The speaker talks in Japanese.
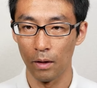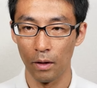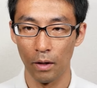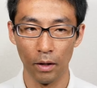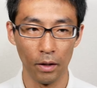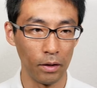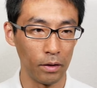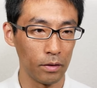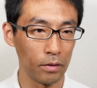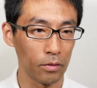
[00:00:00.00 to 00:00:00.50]

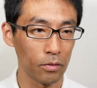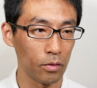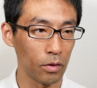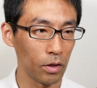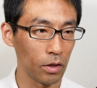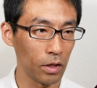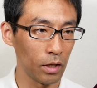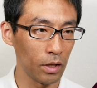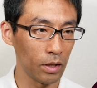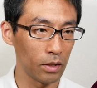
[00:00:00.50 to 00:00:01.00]
はい、こ
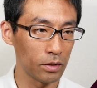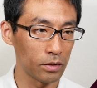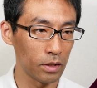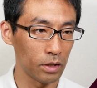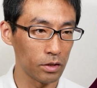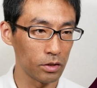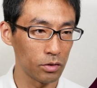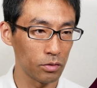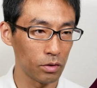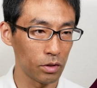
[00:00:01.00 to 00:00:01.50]
れで
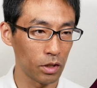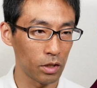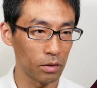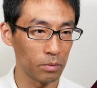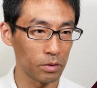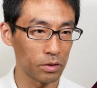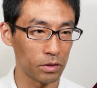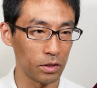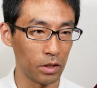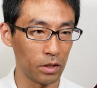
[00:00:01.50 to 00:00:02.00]
参照はでき
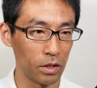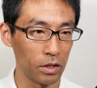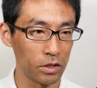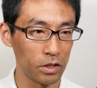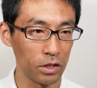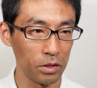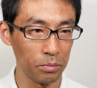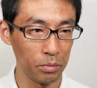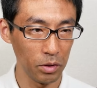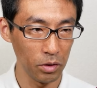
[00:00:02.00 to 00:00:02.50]
ますね。で
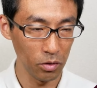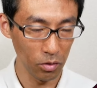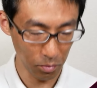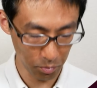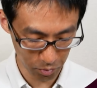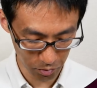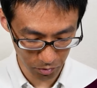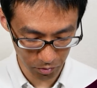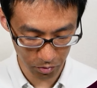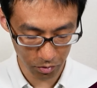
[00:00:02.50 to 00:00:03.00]
CP
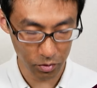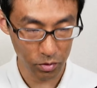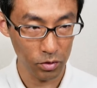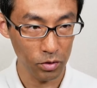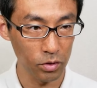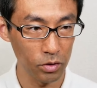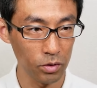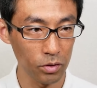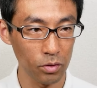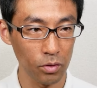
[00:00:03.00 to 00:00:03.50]

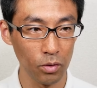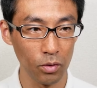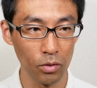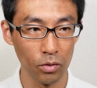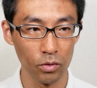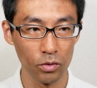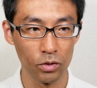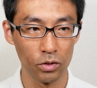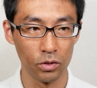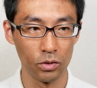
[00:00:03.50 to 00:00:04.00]
オプス
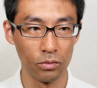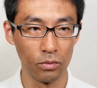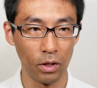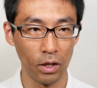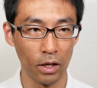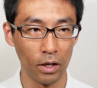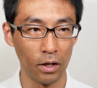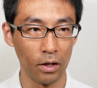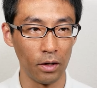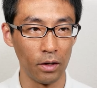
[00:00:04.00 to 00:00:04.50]
構図
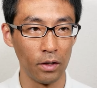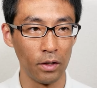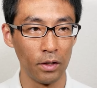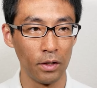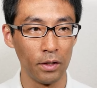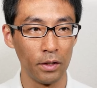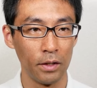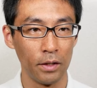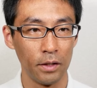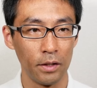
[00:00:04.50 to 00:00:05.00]
は
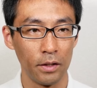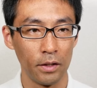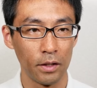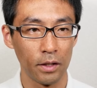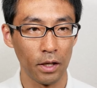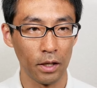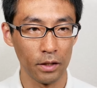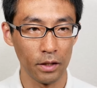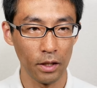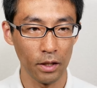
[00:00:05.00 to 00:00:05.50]

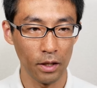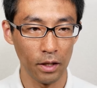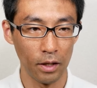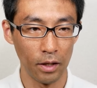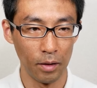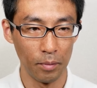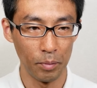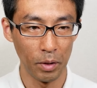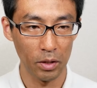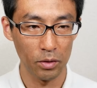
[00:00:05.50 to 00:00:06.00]
型
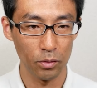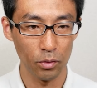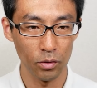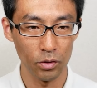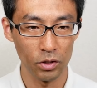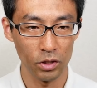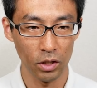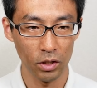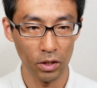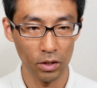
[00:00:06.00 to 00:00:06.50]
が
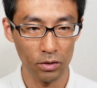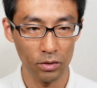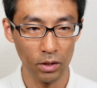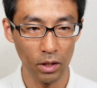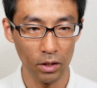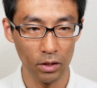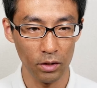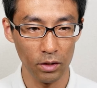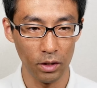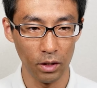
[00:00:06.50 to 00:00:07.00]
ベクトルじゃなく
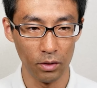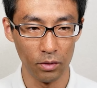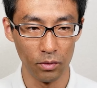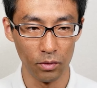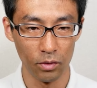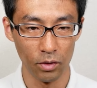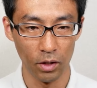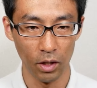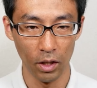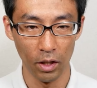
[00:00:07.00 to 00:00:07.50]
なってる
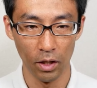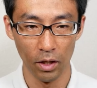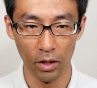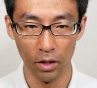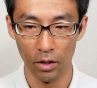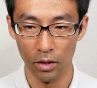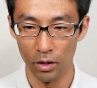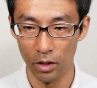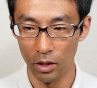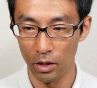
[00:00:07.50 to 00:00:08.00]
の
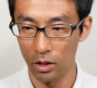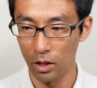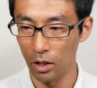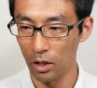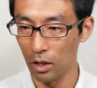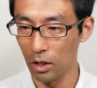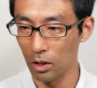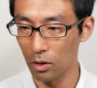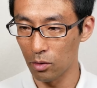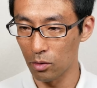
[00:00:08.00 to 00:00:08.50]
で
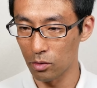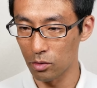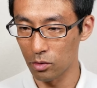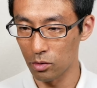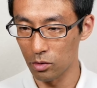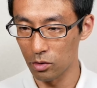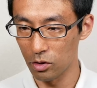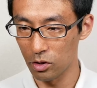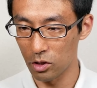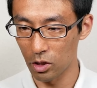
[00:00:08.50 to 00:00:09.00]
イテレートす
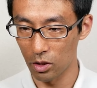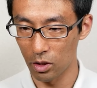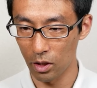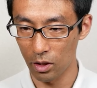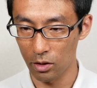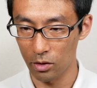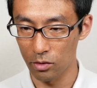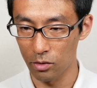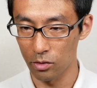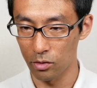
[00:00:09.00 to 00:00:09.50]
るんじゃ
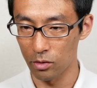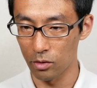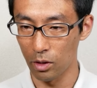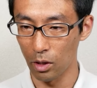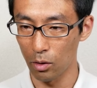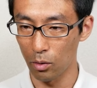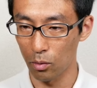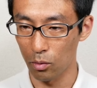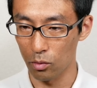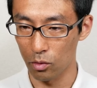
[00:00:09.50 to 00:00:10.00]
なくて
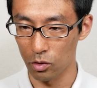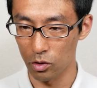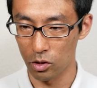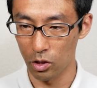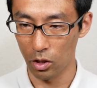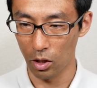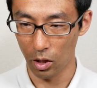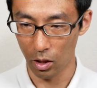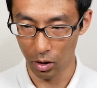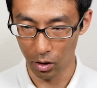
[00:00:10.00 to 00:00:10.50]
ということにし
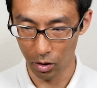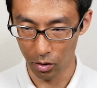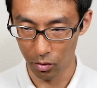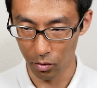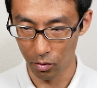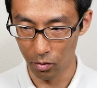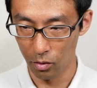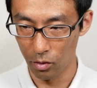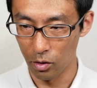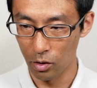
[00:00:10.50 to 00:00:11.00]
なきゃいけない
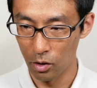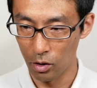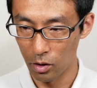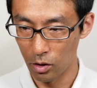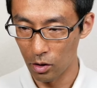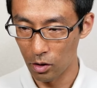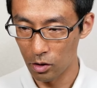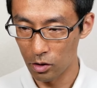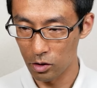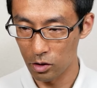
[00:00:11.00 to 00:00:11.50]
と。
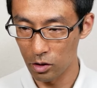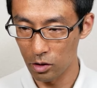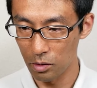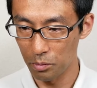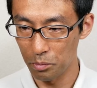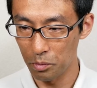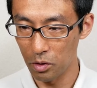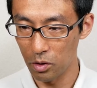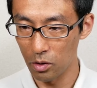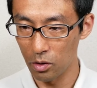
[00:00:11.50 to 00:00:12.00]

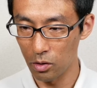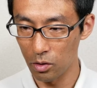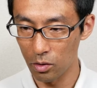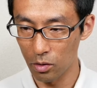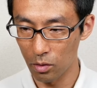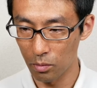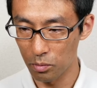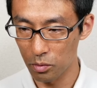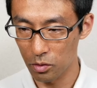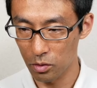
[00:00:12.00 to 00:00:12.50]
CPU
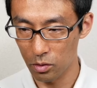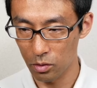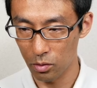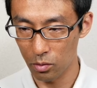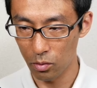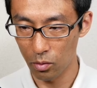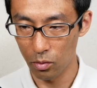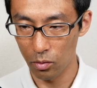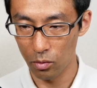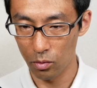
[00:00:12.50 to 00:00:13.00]
オプス
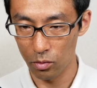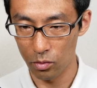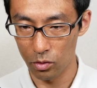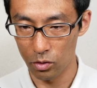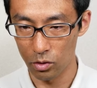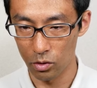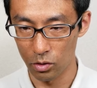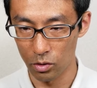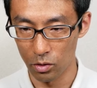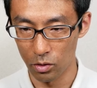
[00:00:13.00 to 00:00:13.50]
構
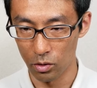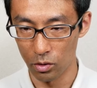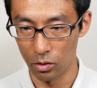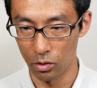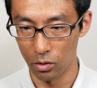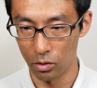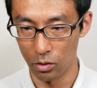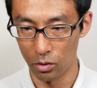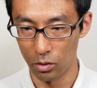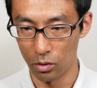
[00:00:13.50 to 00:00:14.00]

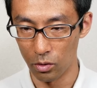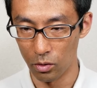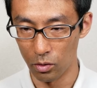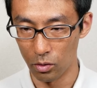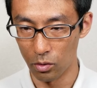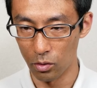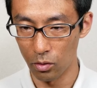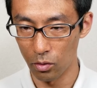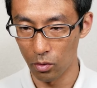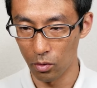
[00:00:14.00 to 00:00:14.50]
図
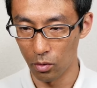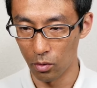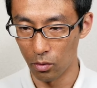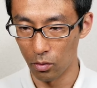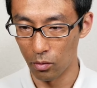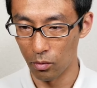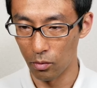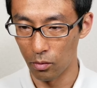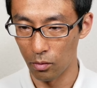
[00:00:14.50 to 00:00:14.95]
の